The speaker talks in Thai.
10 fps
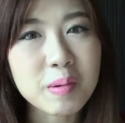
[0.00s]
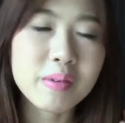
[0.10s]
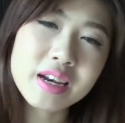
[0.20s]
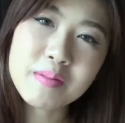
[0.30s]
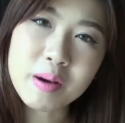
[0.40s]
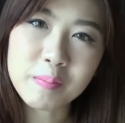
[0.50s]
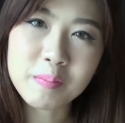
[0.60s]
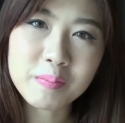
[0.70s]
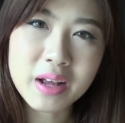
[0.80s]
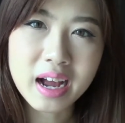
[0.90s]
มันไม่ได้แบบ
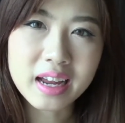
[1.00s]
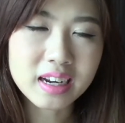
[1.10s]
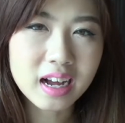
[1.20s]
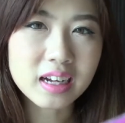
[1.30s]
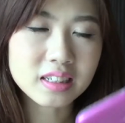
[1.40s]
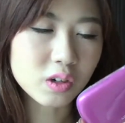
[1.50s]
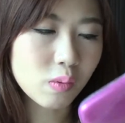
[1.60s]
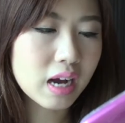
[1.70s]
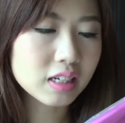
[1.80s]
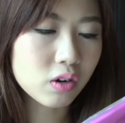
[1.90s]
อย่างนั้นนะคะ ถือ
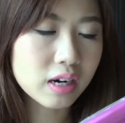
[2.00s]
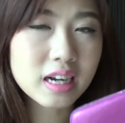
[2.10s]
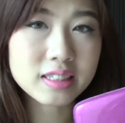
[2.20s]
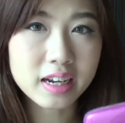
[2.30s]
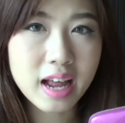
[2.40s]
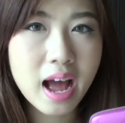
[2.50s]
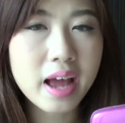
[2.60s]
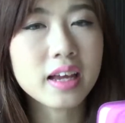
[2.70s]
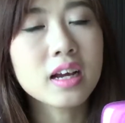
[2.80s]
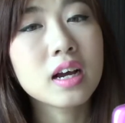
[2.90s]
ว่าค่อนข้างใช้ได้
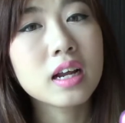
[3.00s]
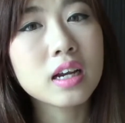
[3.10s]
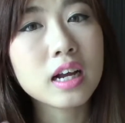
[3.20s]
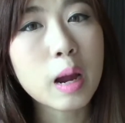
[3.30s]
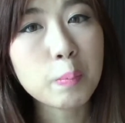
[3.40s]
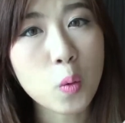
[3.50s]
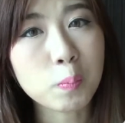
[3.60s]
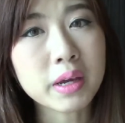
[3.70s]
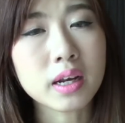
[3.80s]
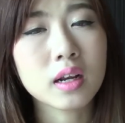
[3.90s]
เรื่องการปก
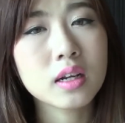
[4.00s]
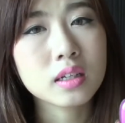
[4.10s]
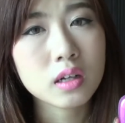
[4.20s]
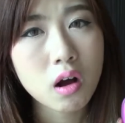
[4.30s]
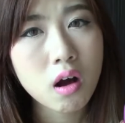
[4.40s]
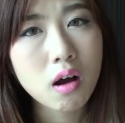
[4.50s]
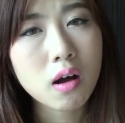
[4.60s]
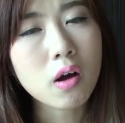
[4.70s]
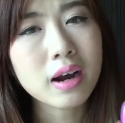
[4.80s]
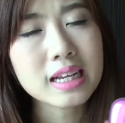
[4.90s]
ปิดก็
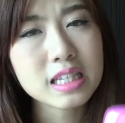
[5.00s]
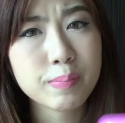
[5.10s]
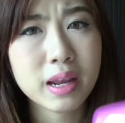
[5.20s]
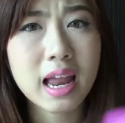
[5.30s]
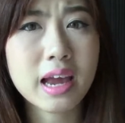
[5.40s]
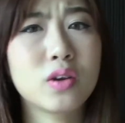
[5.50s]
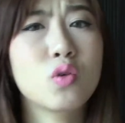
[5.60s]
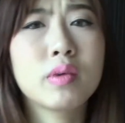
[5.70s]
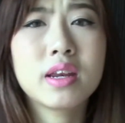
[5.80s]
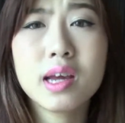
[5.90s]
ค่อนข้างจะเป็นไลท์ทู
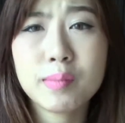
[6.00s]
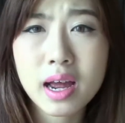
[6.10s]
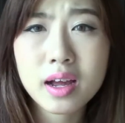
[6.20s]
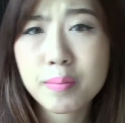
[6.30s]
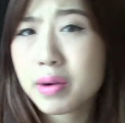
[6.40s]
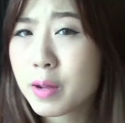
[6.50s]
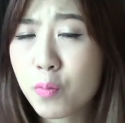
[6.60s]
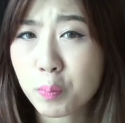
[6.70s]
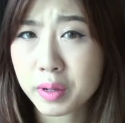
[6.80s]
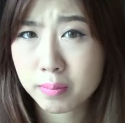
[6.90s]
มีเดียมนะ ไม่ได้ป
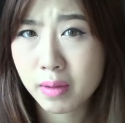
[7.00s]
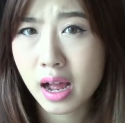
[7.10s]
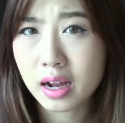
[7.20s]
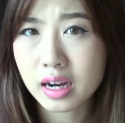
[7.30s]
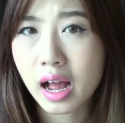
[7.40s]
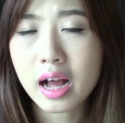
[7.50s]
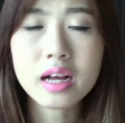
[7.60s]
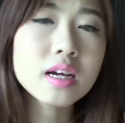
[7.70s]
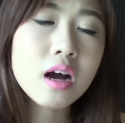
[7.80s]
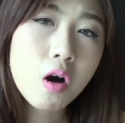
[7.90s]
กปิดมากนะคะ
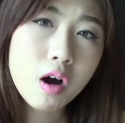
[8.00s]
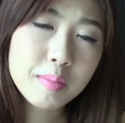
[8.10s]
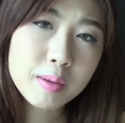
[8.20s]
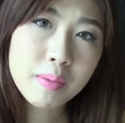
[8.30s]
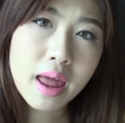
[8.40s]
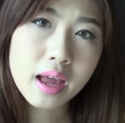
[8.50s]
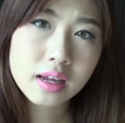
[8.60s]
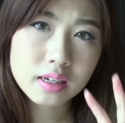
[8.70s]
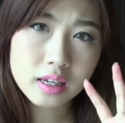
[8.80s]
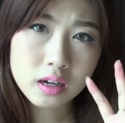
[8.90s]
ออยมีแป้ง
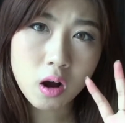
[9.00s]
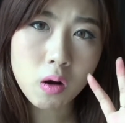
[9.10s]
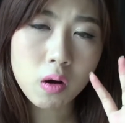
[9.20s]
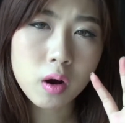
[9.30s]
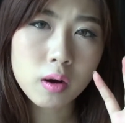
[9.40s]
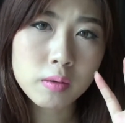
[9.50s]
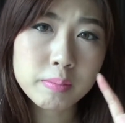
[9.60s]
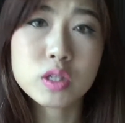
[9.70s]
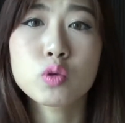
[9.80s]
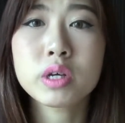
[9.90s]
ของ
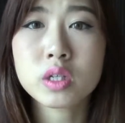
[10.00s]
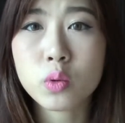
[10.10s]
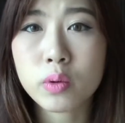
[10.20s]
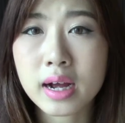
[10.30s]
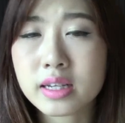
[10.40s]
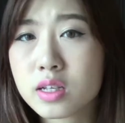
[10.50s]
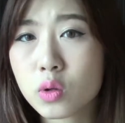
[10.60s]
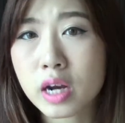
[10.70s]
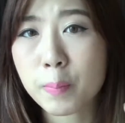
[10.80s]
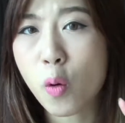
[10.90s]
มิซูมิซูนะคะ ซึ่งตั
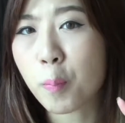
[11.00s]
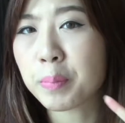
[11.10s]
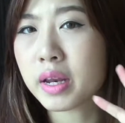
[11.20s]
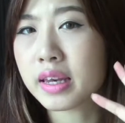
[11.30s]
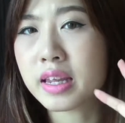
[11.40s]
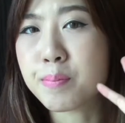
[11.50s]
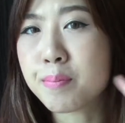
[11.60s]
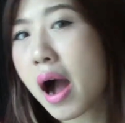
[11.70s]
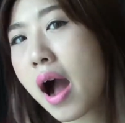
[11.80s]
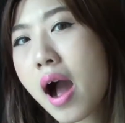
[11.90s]
วนั้นปกปิดดี
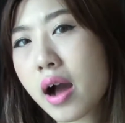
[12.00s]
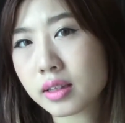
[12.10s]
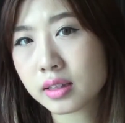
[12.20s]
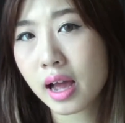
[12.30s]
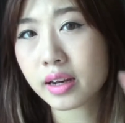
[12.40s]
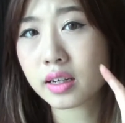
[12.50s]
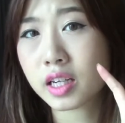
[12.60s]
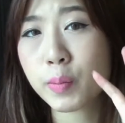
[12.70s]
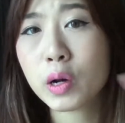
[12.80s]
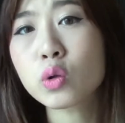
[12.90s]
มาก อัน
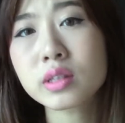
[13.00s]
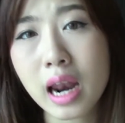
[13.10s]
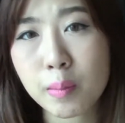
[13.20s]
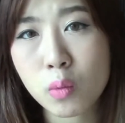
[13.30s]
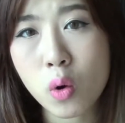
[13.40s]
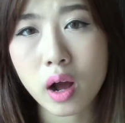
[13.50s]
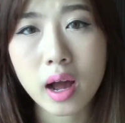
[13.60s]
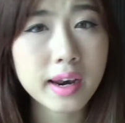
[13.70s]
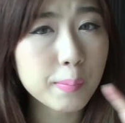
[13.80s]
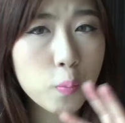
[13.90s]
ที่เป็นรุ่นตลับม่วง
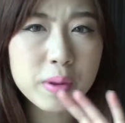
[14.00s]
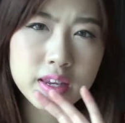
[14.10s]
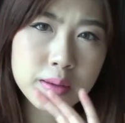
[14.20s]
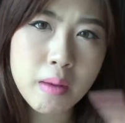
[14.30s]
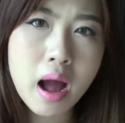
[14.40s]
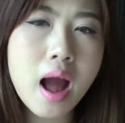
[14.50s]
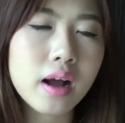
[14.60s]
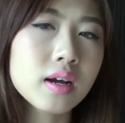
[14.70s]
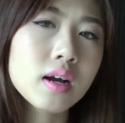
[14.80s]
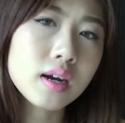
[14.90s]
อันนั้นปิดดีมาก
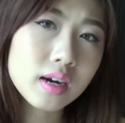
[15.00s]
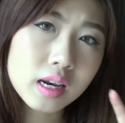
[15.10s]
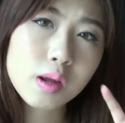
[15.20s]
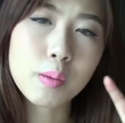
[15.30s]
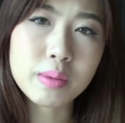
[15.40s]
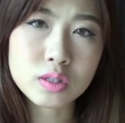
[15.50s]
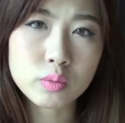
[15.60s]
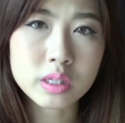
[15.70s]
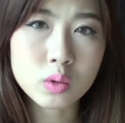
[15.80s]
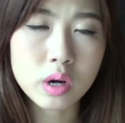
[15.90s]
คือถ้าเทียบกับมิซู
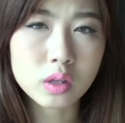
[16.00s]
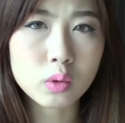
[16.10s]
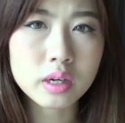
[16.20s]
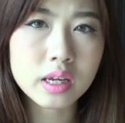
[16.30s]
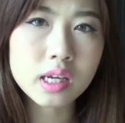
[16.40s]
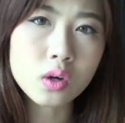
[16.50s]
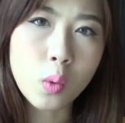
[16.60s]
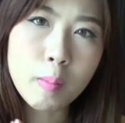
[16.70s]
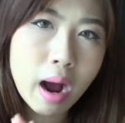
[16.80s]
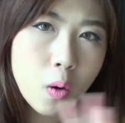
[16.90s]
มิซูเนี่ยตัวนี้ถือ
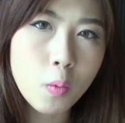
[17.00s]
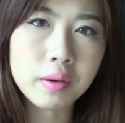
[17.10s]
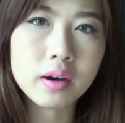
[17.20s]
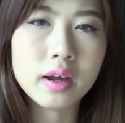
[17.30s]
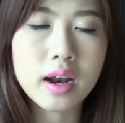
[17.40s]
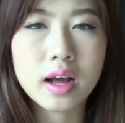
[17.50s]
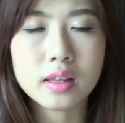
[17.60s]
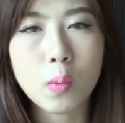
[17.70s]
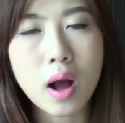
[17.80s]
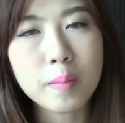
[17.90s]
ว่าเบาไปเลยนะคะ
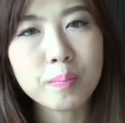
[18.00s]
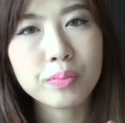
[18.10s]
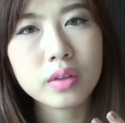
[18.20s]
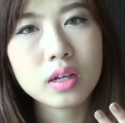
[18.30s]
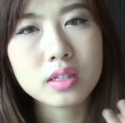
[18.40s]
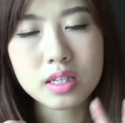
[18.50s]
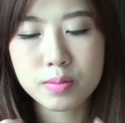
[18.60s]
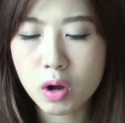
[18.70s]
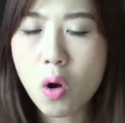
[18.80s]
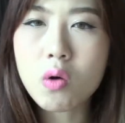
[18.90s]
แต่ว่าจริงๆ
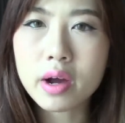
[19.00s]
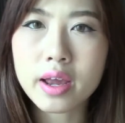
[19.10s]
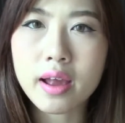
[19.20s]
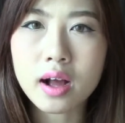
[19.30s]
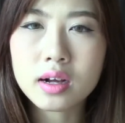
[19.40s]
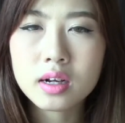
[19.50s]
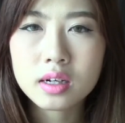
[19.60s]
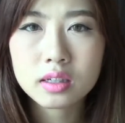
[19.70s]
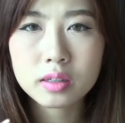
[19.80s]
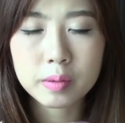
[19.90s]
มันก็โอเคอะ
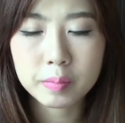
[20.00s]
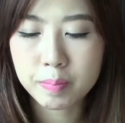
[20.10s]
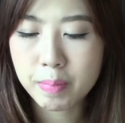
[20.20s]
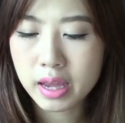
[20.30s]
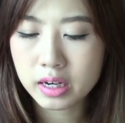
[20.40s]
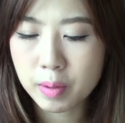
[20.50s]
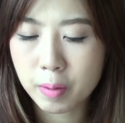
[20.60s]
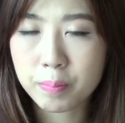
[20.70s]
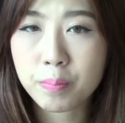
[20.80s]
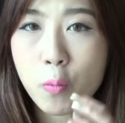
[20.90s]
คือมันเป็นแป้งที่แบบ
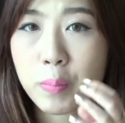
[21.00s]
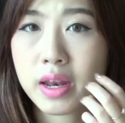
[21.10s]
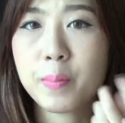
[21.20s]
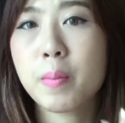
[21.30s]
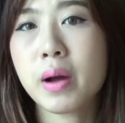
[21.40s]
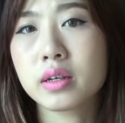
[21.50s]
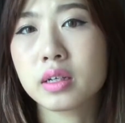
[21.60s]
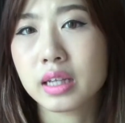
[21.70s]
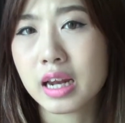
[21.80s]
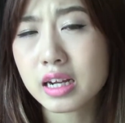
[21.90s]
ปกปิดได้ประมาณนึ
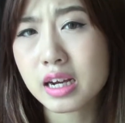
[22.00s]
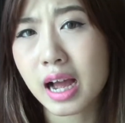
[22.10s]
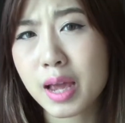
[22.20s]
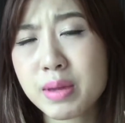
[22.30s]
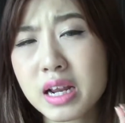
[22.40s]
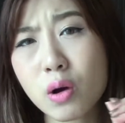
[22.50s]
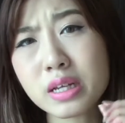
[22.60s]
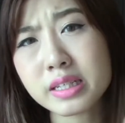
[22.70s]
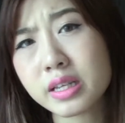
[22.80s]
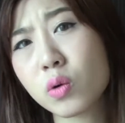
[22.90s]
งแต่ถ้าเกิดใครมีรอย
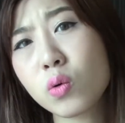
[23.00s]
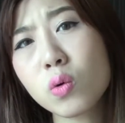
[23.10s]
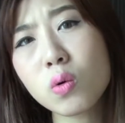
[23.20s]
สิว